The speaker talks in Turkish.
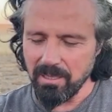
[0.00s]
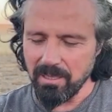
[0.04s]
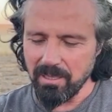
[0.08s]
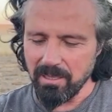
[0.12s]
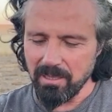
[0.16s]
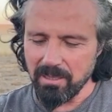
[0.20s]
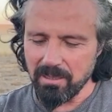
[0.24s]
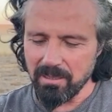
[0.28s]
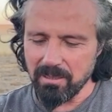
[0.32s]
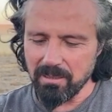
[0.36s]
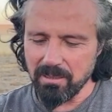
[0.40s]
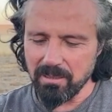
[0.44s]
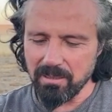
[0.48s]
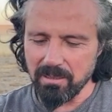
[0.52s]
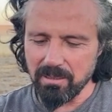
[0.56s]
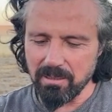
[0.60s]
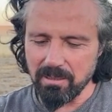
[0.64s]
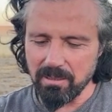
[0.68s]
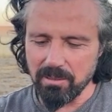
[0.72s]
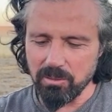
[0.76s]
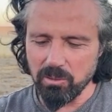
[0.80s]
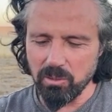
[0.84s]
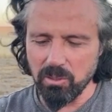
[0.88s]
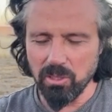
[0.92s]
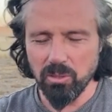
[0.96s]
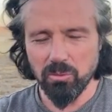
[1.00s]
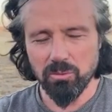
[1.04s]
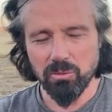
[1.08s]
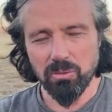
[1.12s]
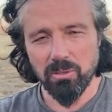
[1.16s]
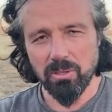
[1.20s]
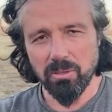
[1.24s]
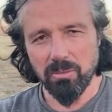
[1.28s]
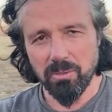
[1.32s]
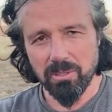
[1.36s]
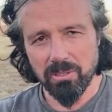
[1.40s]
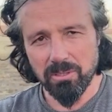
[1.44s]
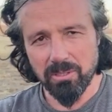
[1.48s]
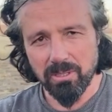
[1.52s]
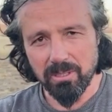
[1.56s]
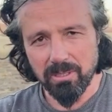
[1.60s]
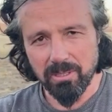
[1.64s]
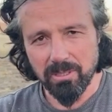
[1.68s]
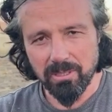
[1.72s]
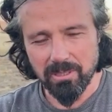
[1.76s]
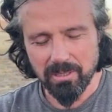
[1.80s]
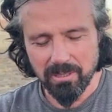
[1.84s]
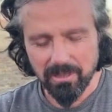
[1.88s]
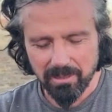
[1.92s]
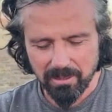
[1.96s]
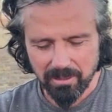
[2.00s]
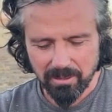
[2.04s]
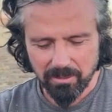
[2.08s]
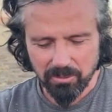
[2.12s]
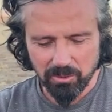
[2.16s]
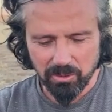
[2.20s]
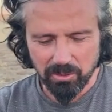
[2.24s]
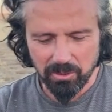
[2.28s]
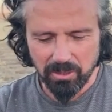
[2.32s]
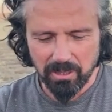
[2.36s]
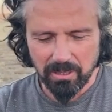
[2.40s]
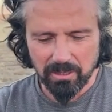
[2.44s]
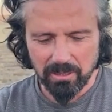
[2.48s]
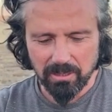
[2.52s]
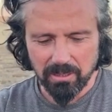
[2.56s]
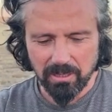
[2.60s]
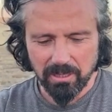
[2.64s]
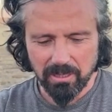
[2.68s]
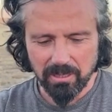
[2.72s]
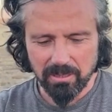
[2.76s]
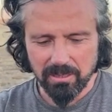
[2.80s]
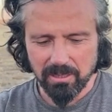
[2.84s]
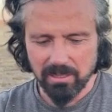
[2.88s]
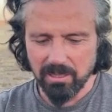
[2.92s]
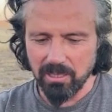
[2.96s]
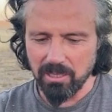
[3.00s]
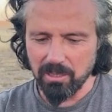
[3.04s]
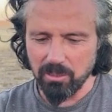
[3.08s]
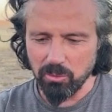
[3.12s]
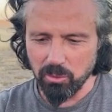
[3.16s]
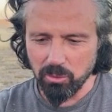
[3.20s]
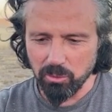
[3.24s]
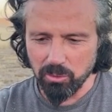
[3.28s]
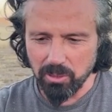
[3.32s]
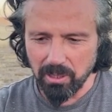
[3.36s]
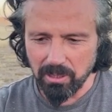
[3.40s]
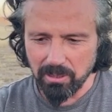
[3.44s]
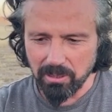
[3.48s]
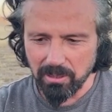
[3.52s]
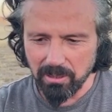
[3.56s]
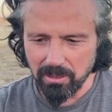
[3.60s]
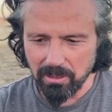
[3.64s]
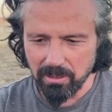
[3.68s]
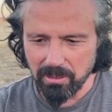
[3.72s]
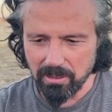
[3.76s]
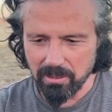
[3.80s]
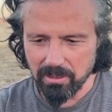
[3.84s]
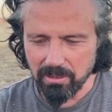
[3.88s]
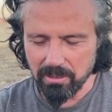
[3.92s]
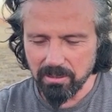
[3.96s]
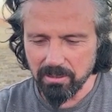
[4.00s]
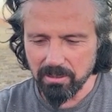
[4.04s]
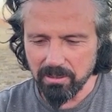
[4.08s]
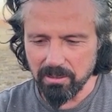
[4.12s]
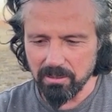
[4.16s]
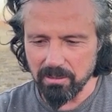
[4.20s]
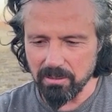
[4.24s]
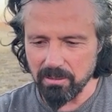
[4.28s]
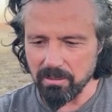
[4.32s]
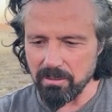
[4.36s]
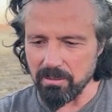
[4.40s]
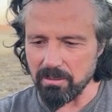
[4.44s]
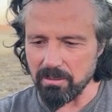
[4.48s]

E, çörek otuyla başladık. Bunun yanında siyah nohut ektik. E,